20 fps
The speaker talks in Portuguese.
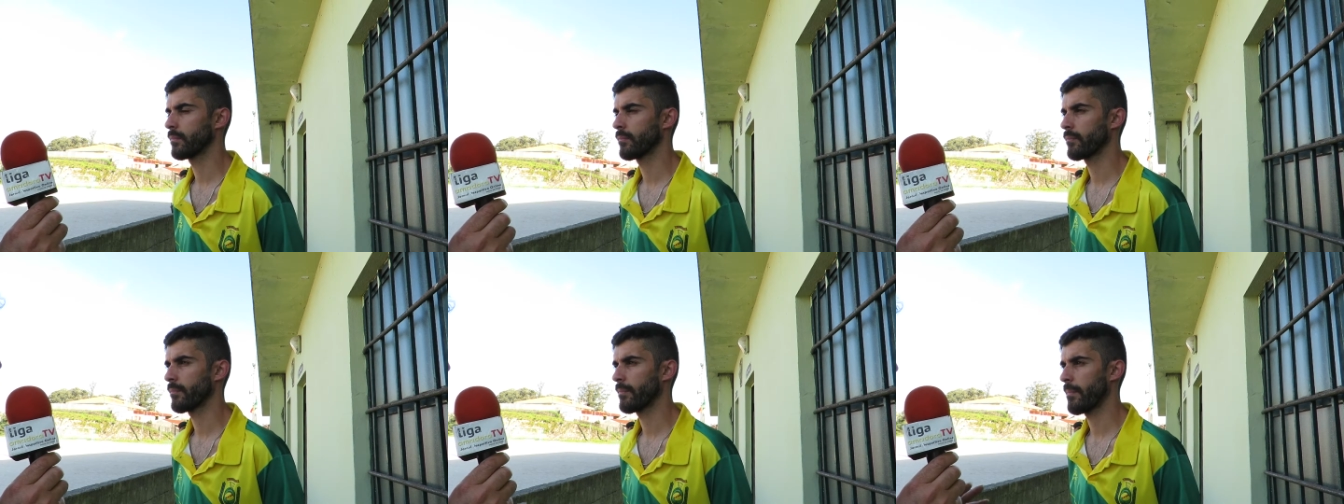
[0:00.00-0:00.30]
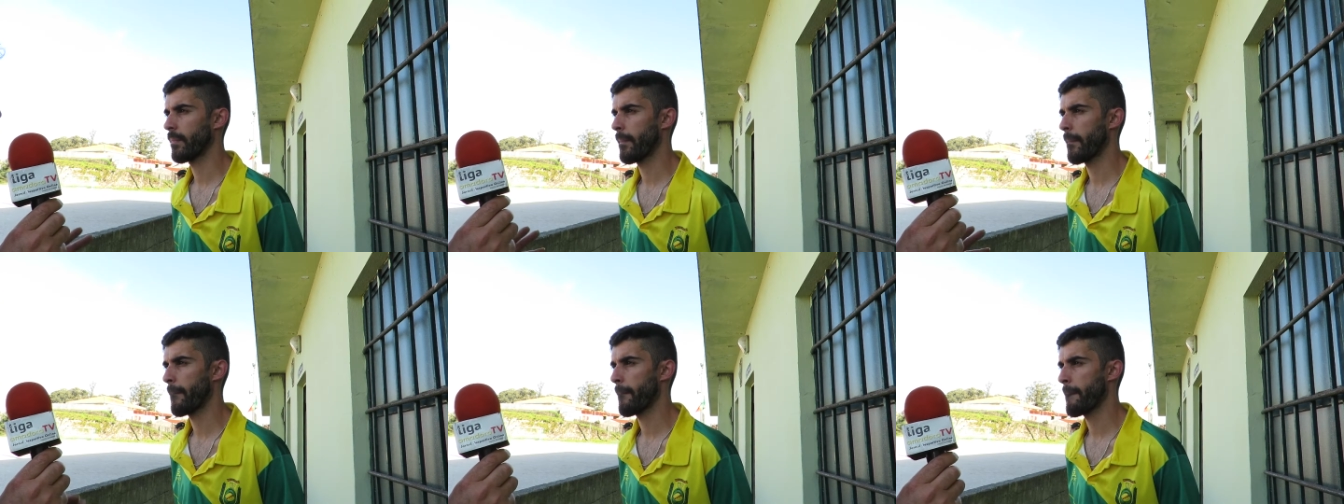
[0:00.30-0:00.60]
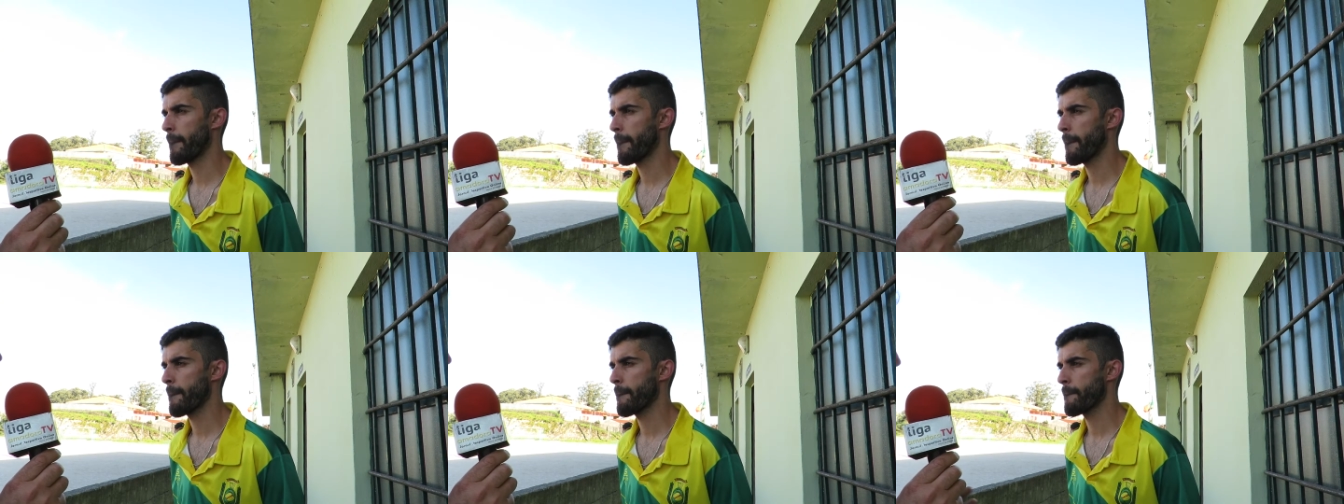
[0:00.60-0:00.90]
Este ano aqui
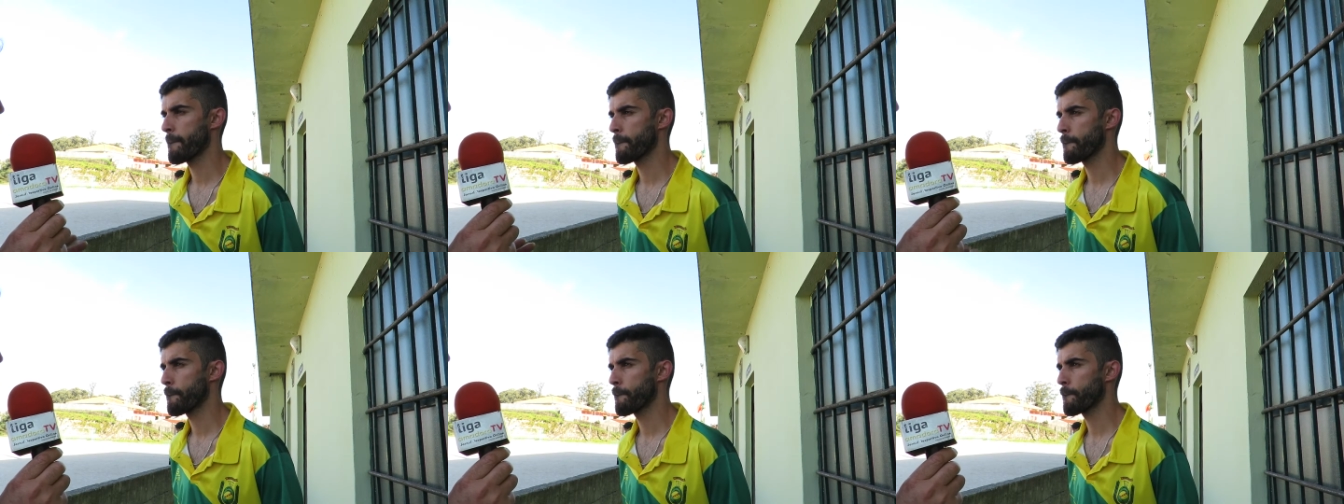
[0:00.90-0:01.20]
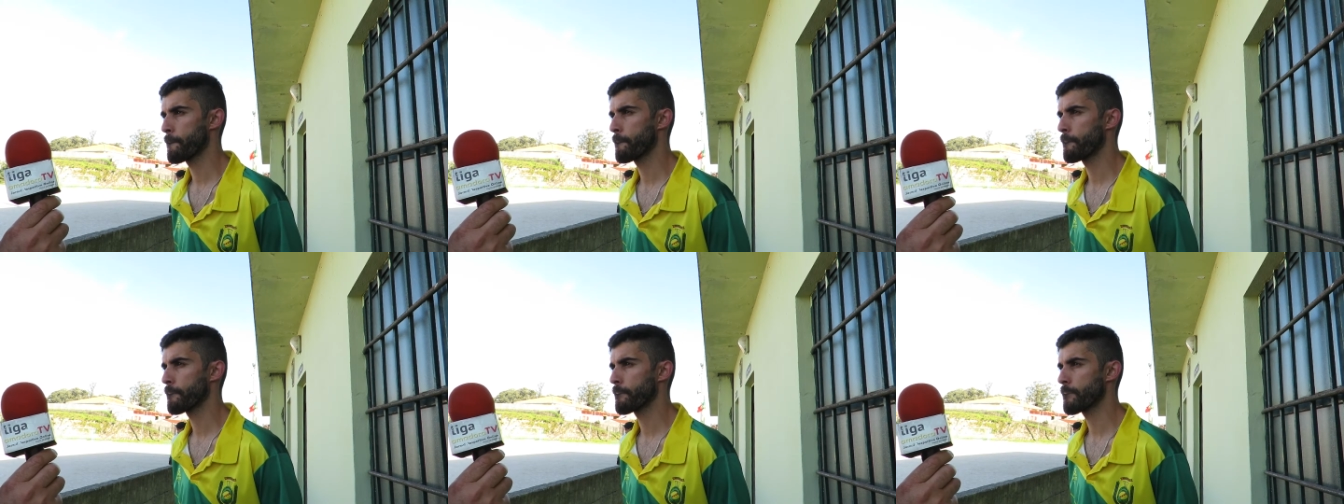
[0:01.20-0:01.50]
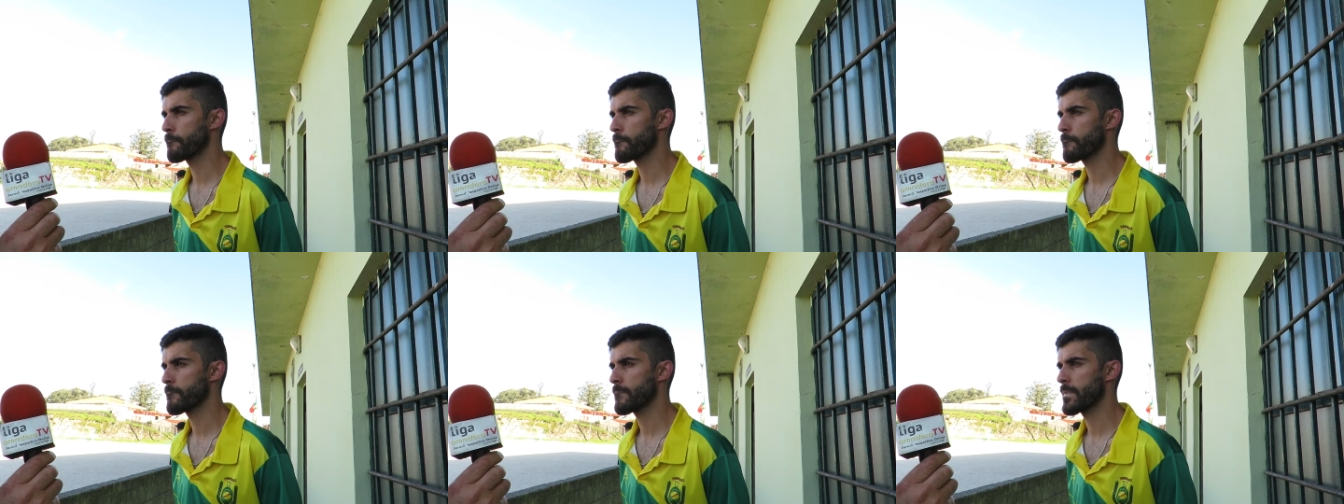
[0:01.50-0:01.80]
baixou um bocadinho,
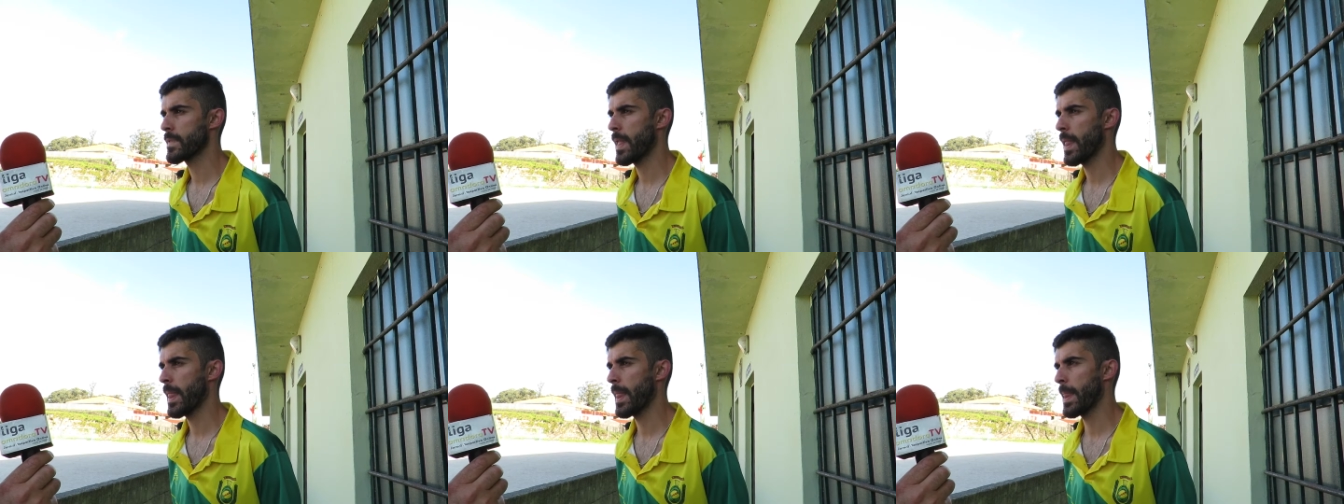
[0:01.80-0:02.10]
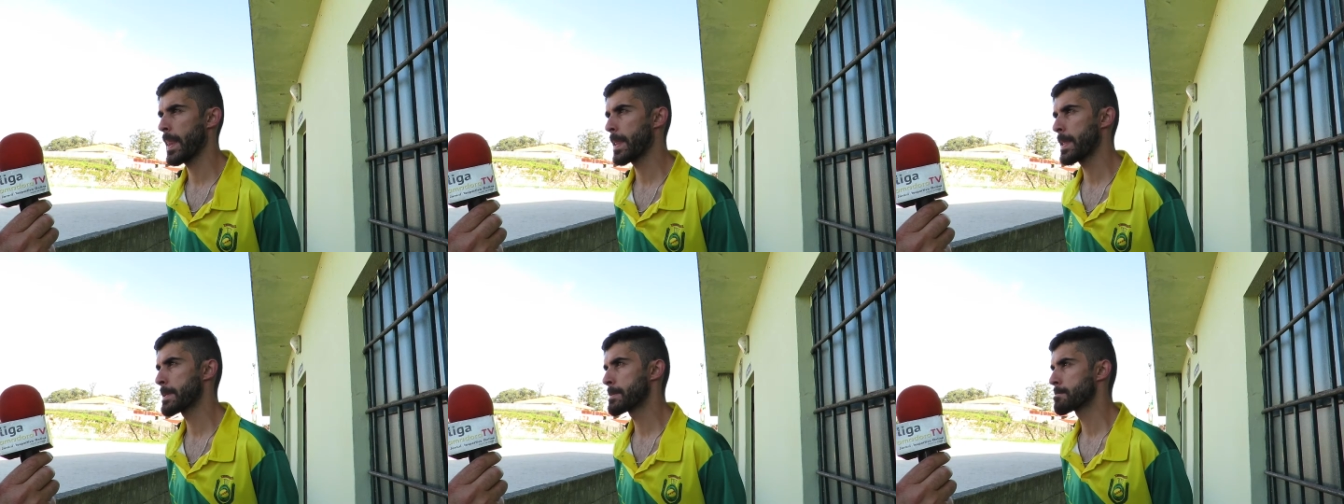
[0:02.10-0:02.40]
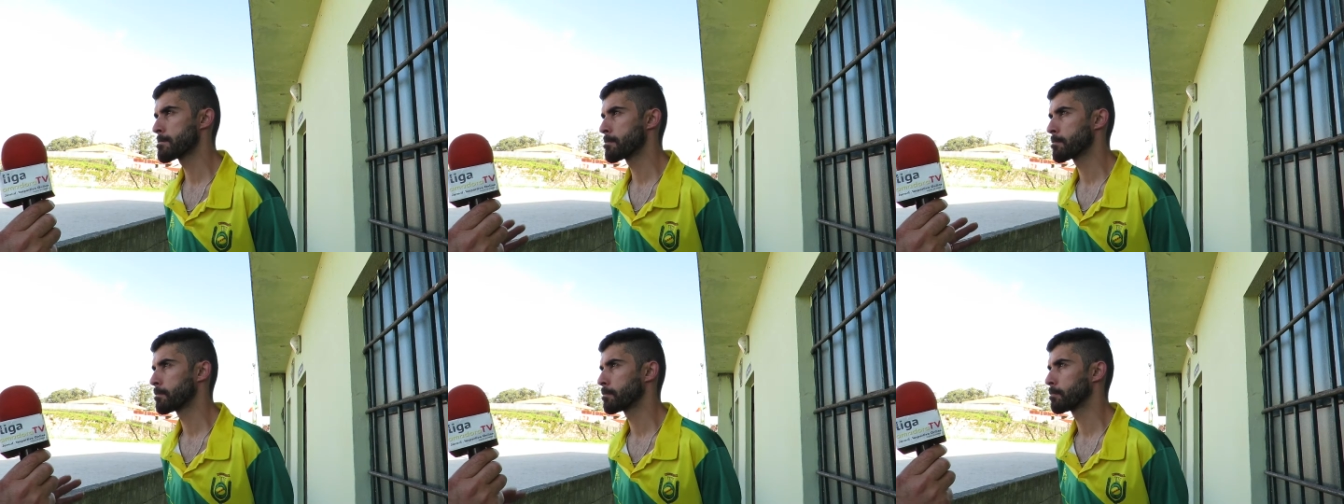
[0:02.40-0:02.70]
quer, quer me dizer o que
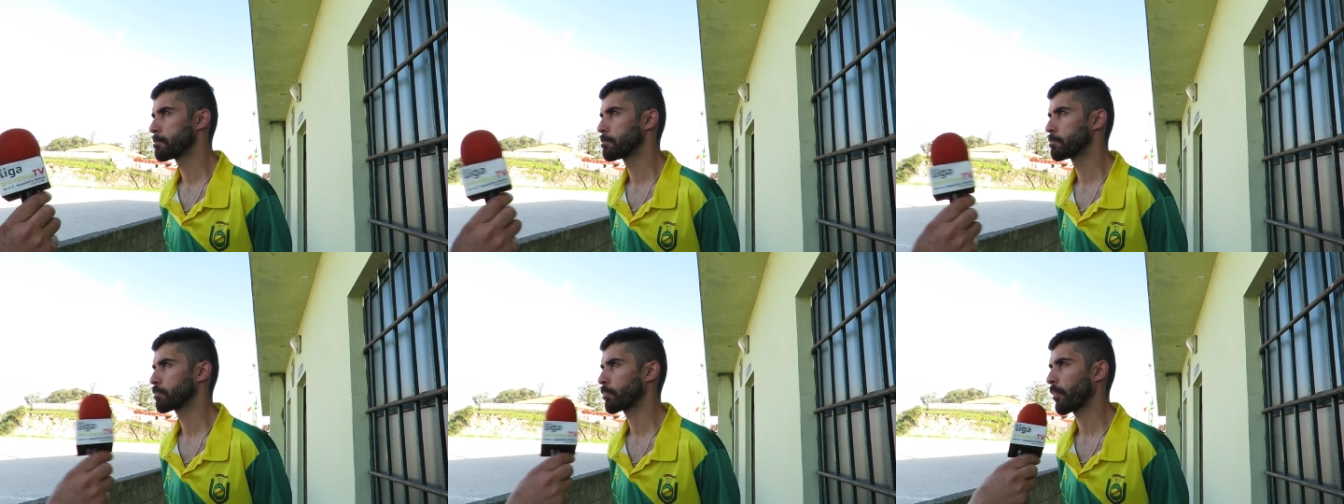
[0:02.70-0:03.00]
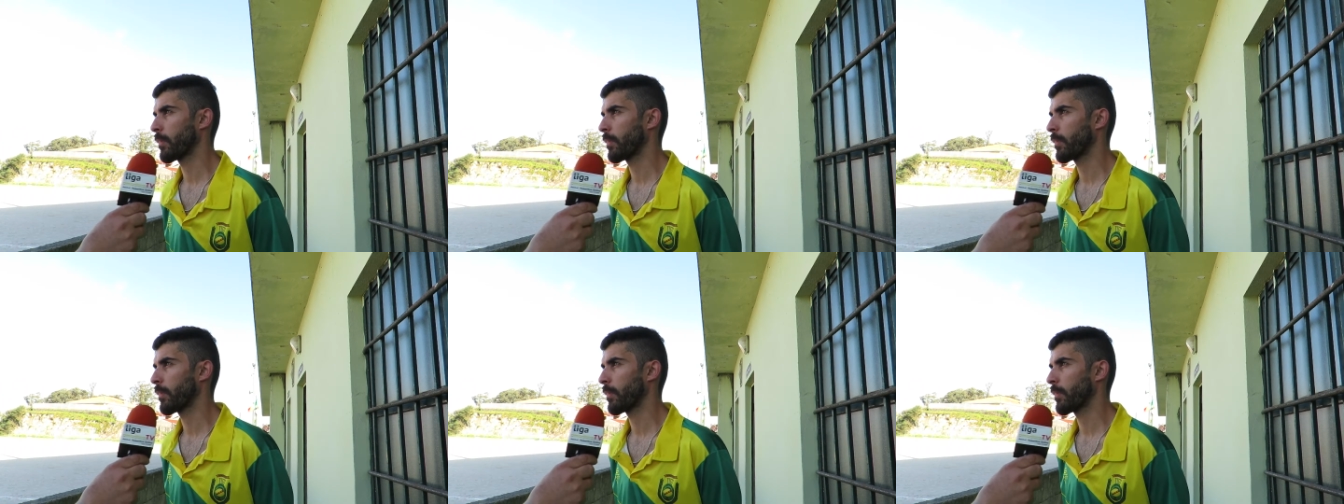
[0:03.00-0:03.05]
é que se passou?